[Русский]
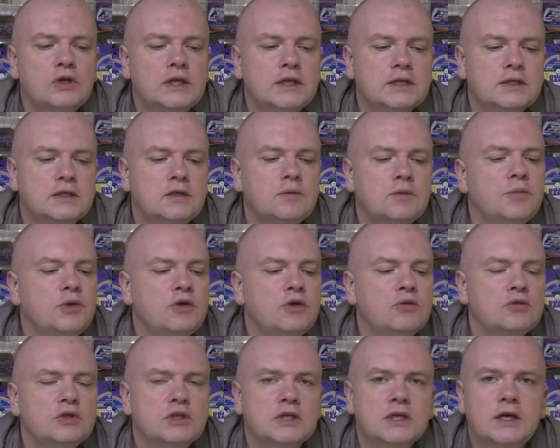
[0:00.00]
если
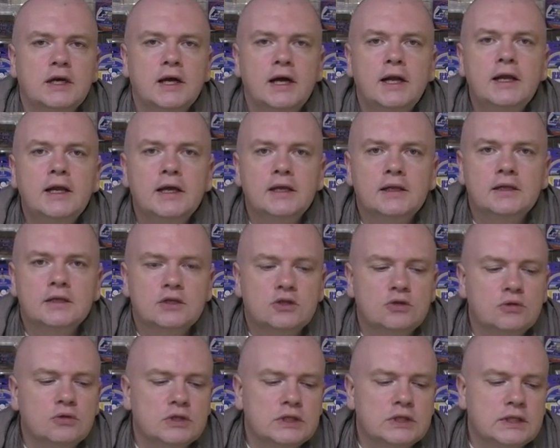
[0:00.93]
бьются колено с
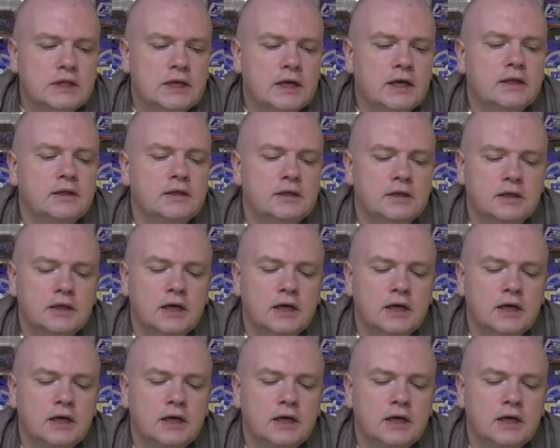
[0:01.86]
той стороны,